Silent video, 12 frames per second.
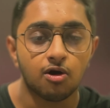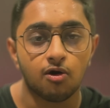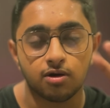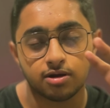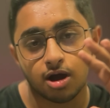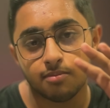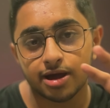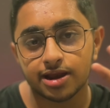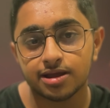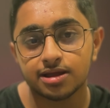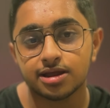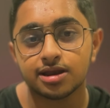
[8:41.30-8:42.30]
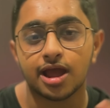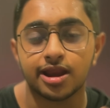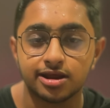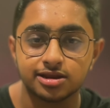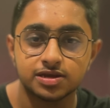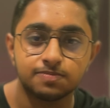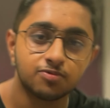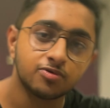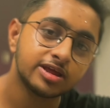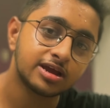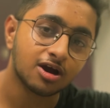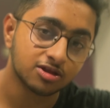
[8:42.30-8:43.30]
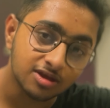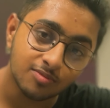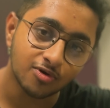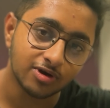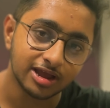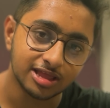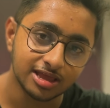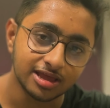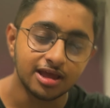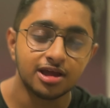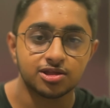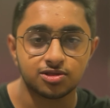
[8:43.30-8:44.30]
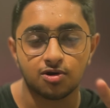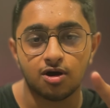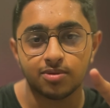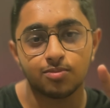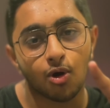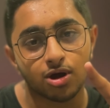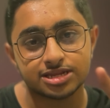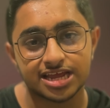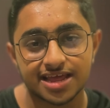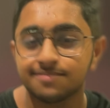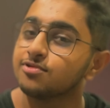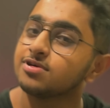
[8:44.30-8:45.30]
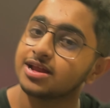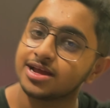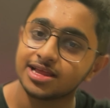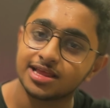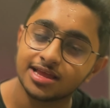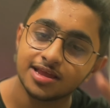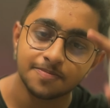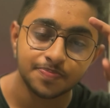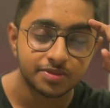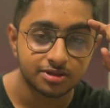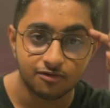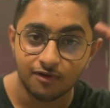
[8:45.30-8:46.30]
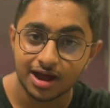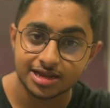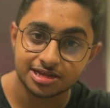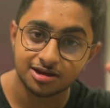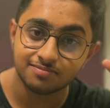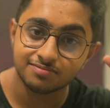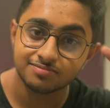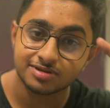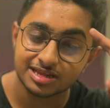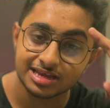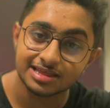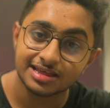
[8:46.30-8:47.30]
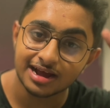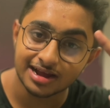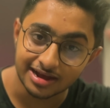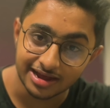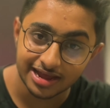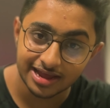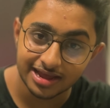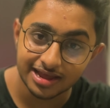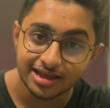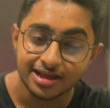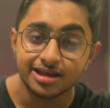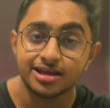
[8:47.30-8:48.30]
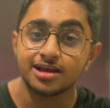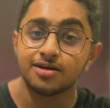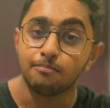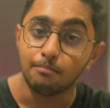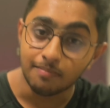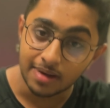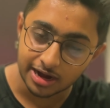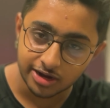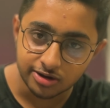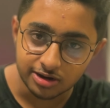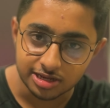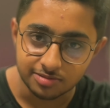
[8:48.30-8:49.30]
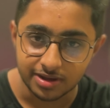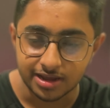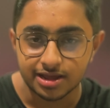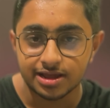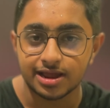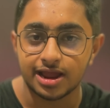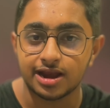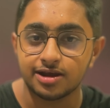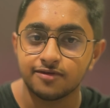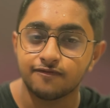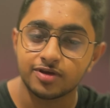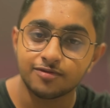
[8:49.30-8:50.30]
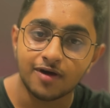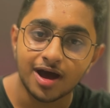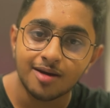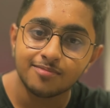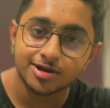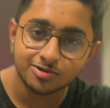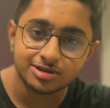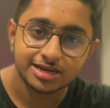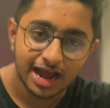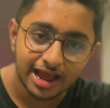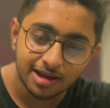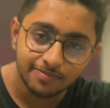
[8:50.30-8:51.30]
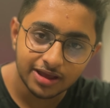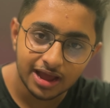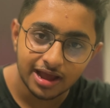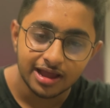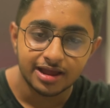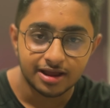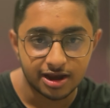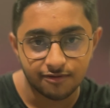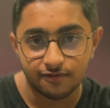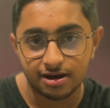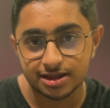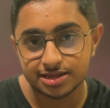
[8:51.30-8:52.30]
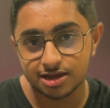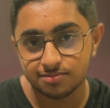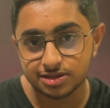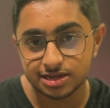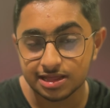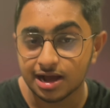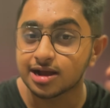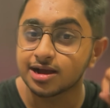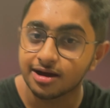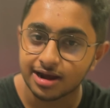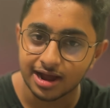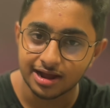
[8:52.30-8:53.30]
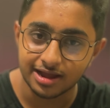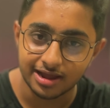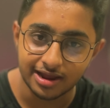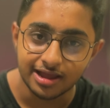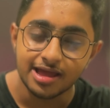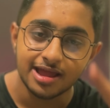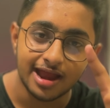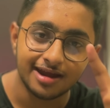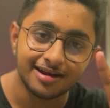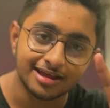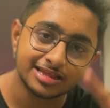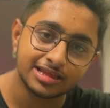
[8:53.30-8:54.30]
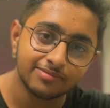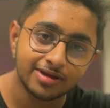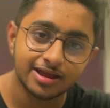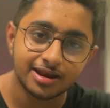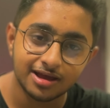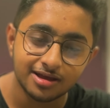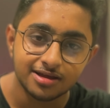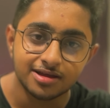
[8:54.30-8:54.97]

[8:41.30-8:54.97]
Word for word: और हमारे है ना एनर्जी पूरी ख़त्म हो गई थी तो हमें बहुत ज़्यादा भूख लगी थी तो वहाँ से हम सीधा गए मैकडोनल्ड्स में एंड फिर वहाँ हमने कुछ खाया पिया एंड वहाँ से हम सीधा घर आ गए एंड रास्ते में है ना